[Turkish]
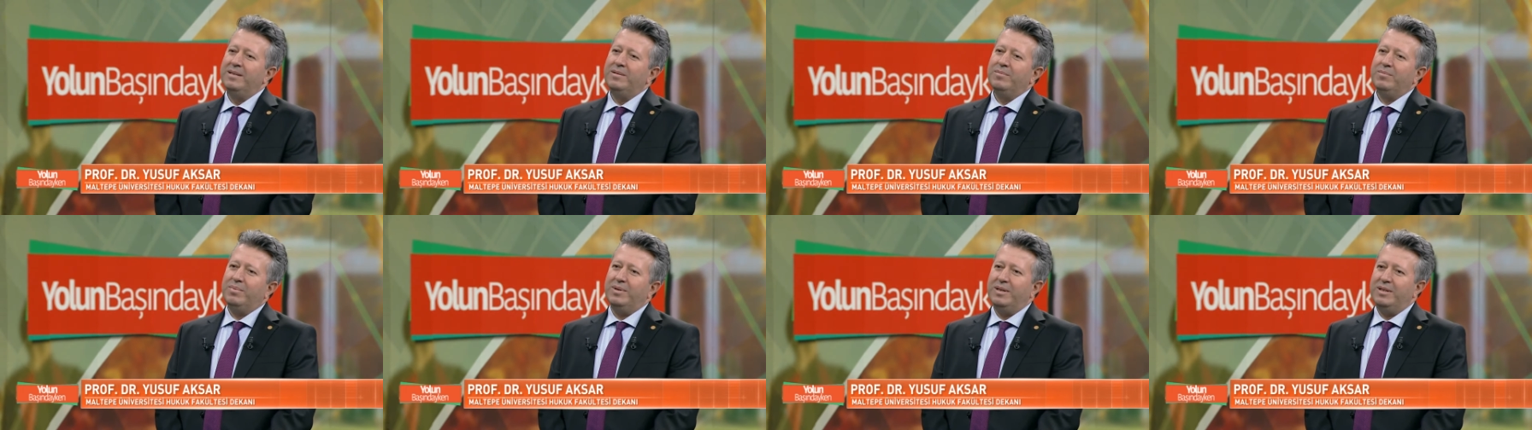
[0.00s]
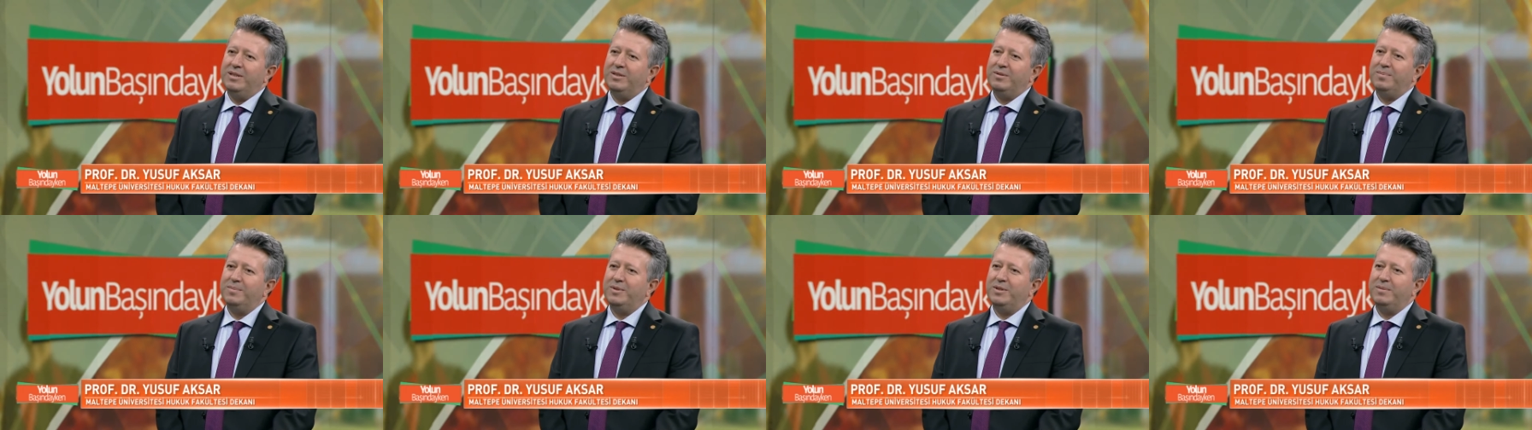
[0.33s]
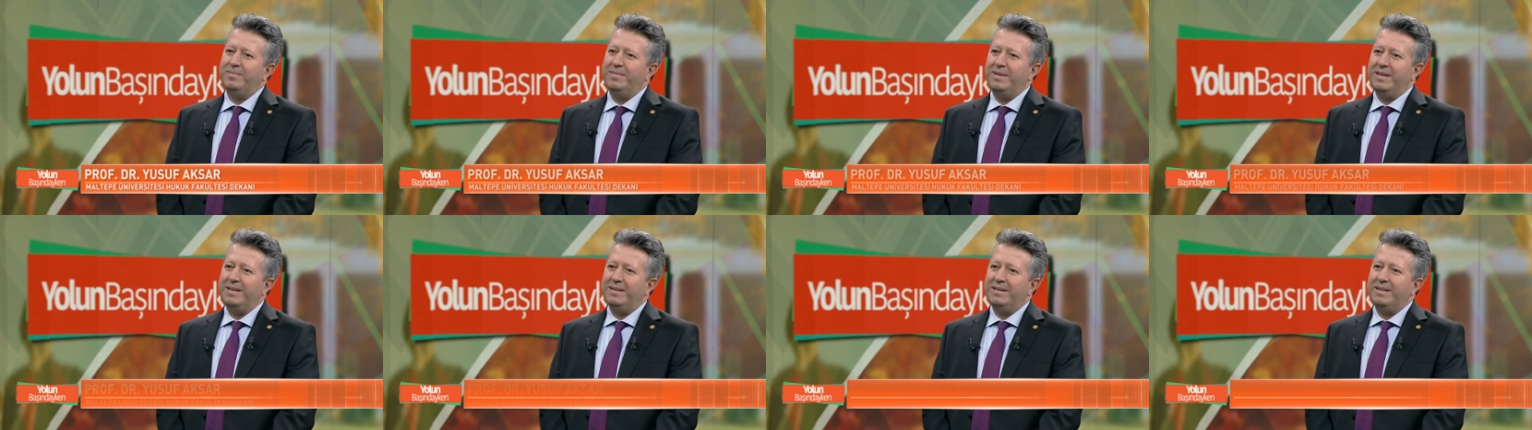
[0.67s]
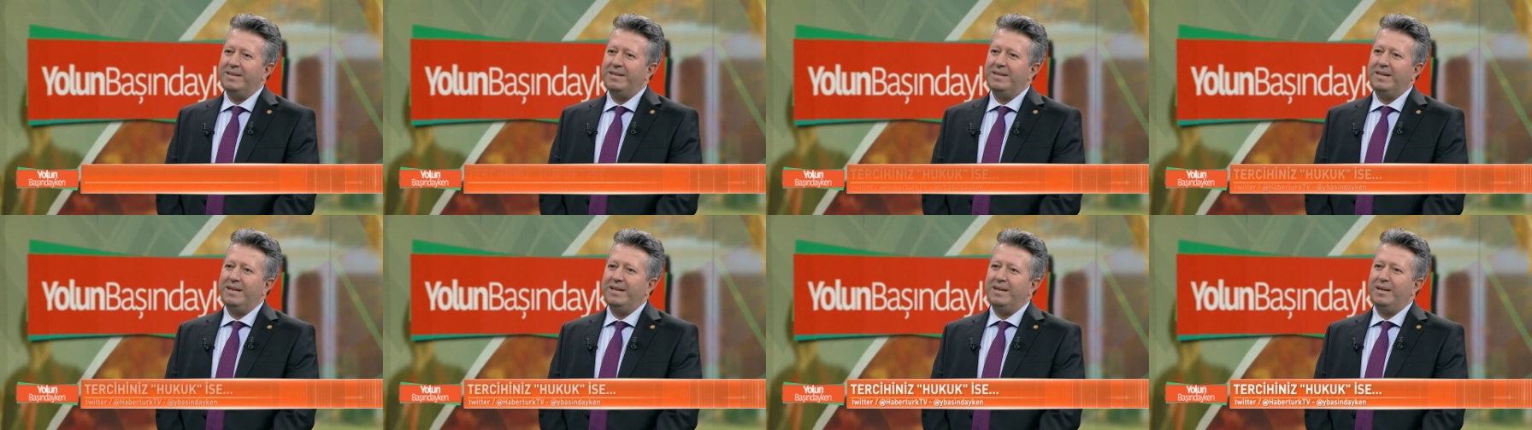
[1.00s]
Birleşmiş
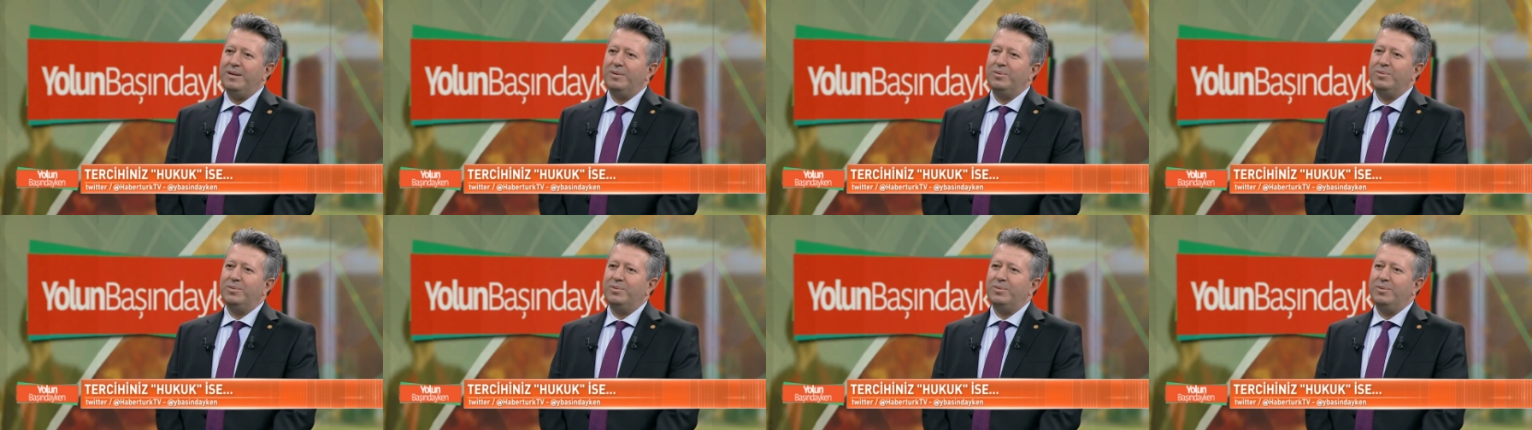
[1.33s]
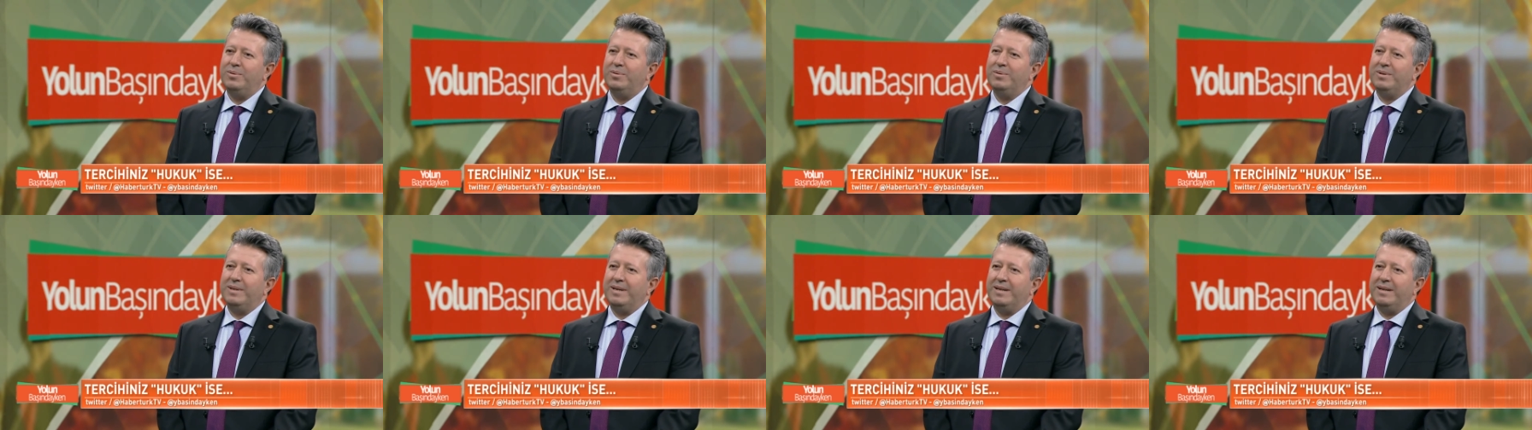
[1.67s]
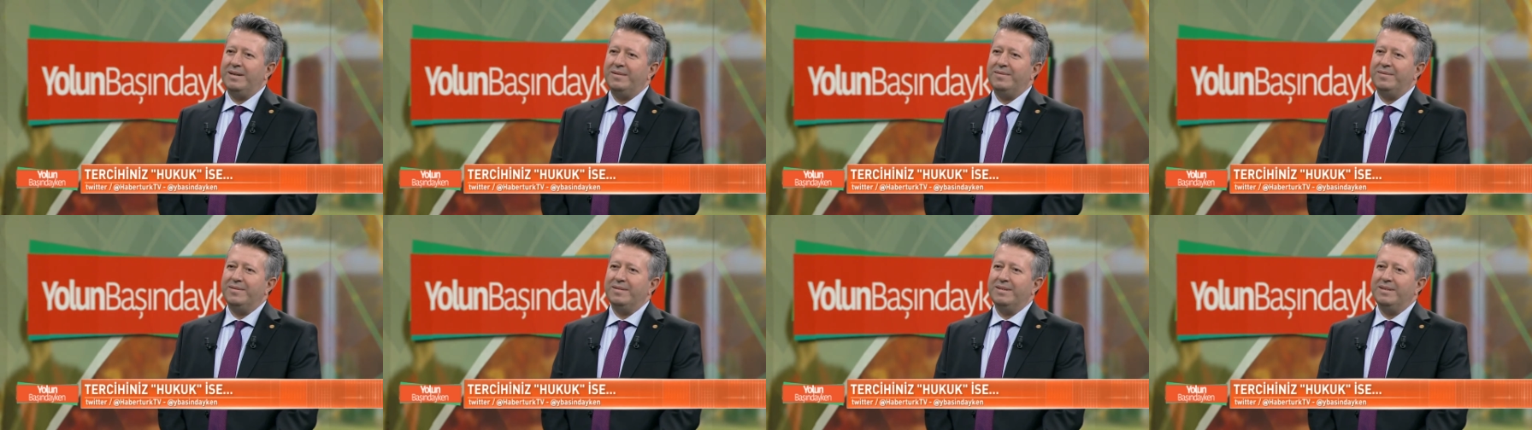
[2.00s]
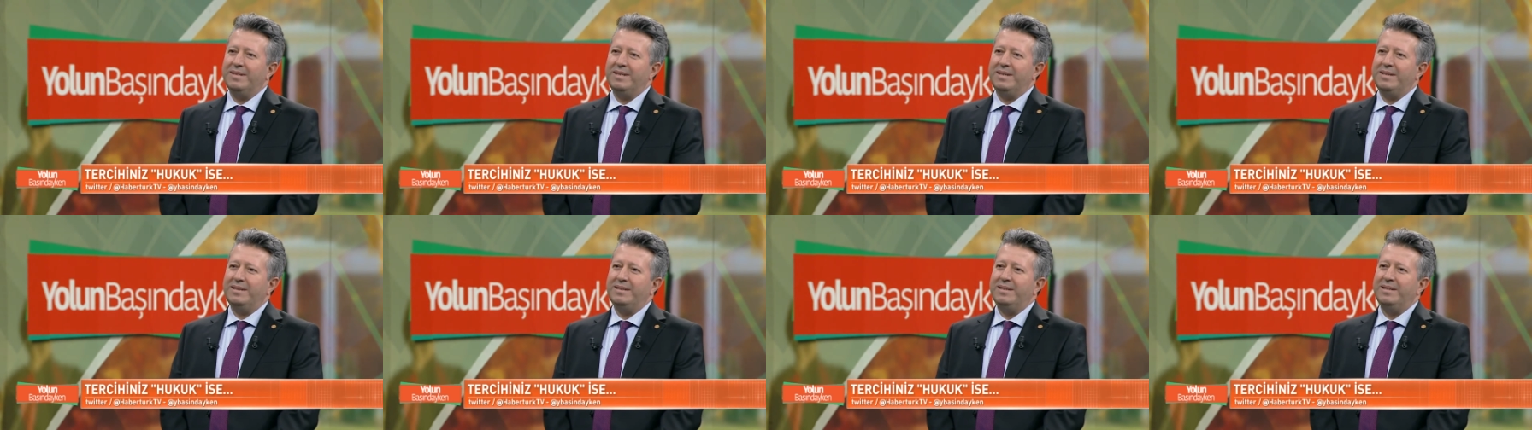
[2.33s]
Milletler Genel Kurulu
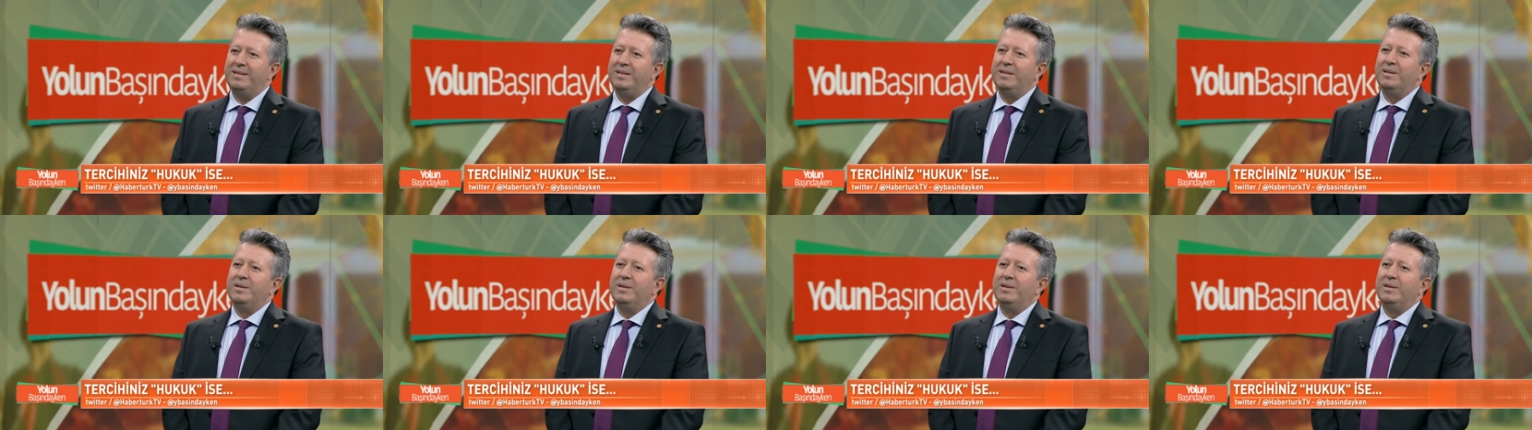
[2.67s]
tarafından